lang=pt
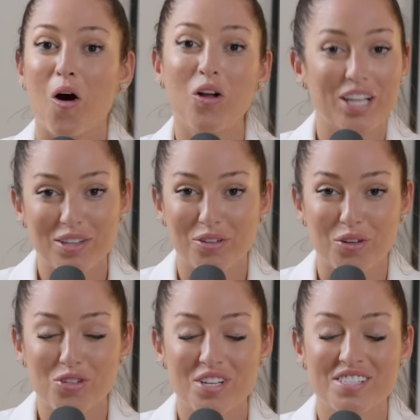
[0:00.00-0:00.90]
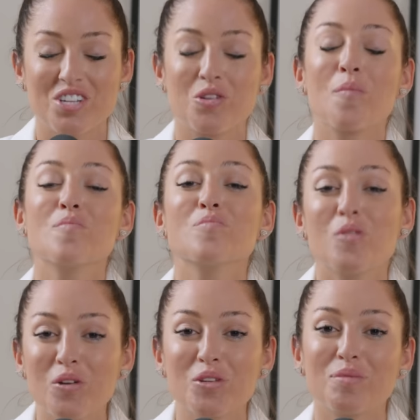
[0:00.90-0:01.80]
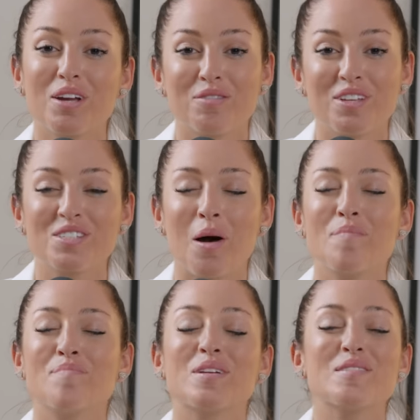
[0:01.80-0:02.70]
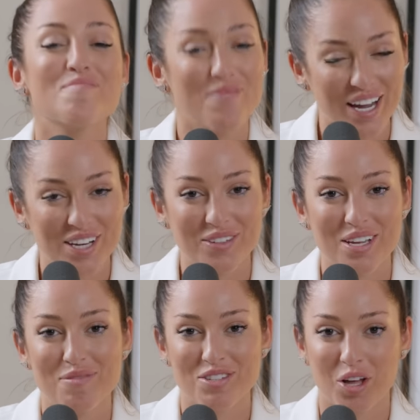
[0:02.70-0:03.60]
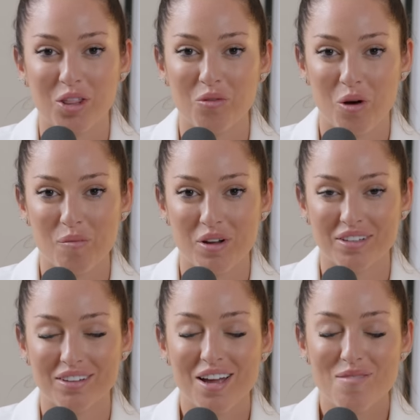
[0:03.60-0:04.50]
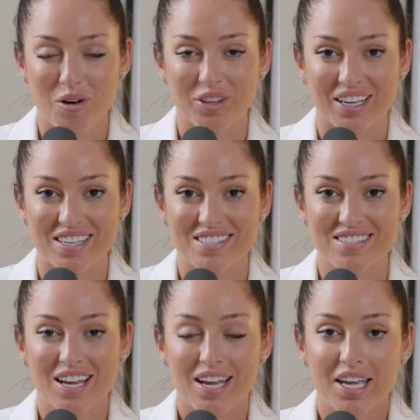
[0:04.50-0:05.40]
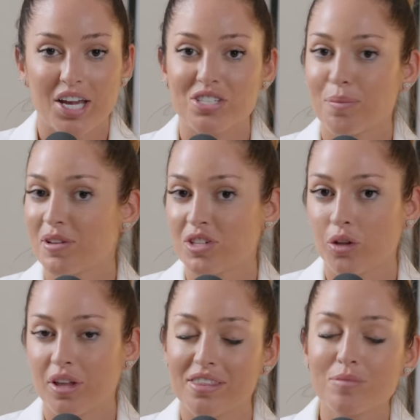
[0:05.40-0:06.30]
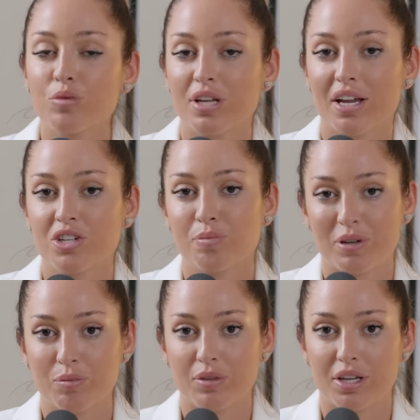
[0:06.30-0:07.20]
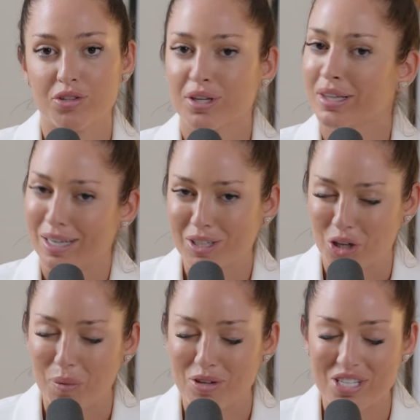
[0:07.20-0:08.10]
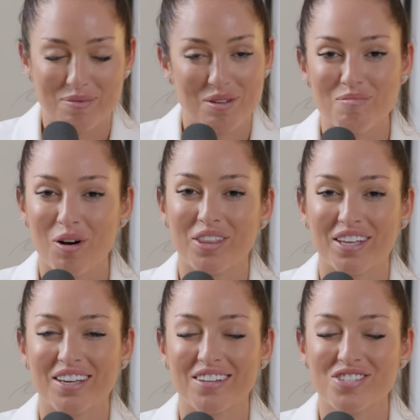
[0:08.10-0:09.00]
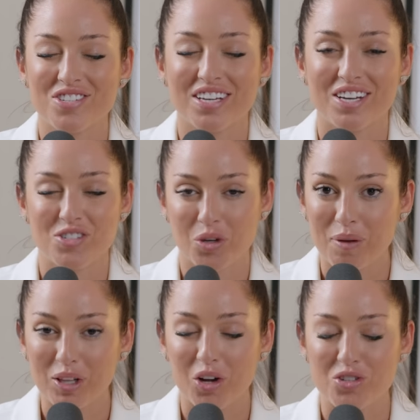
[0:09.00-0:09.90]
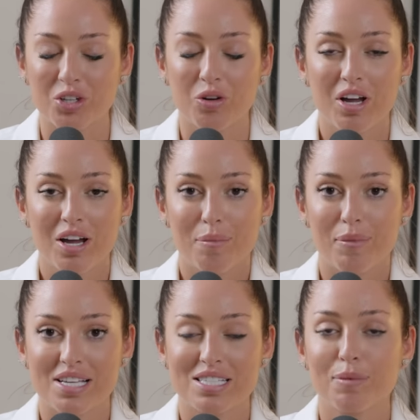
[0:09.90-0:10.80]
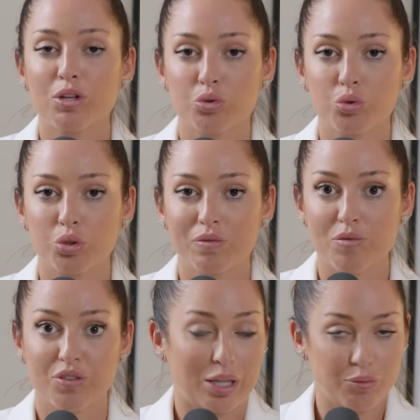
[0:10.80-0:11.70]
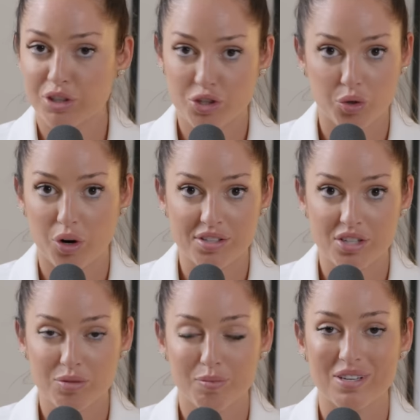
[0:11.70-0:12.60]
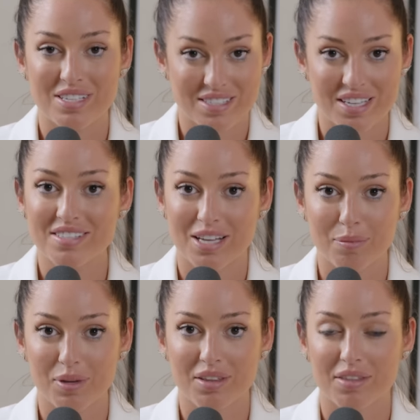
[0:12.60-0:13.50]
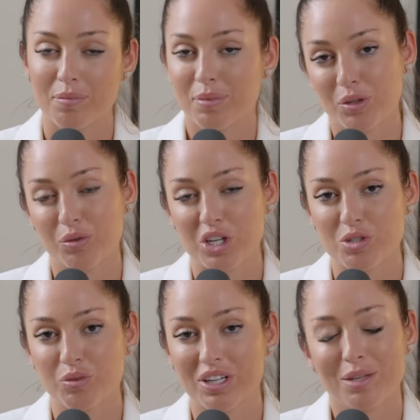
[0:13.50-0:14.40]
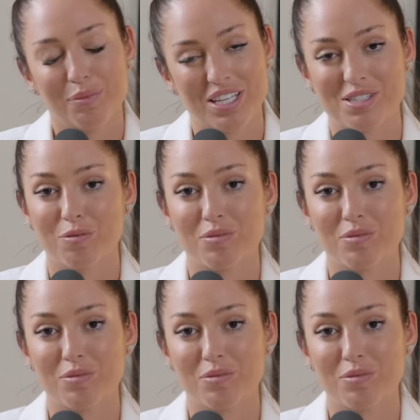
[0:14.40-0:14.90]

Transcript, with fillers: Olá a todos, sejam muito bem-vindos ao primeiro episódio do Woman Podcast. Este episódio é de mulheres para mulheres, claro que homens também podem assistir a isto, como é lógico, mas acima de tudo vamos falar de muitas coisas, mas essencialmente de empreendedorismo e independência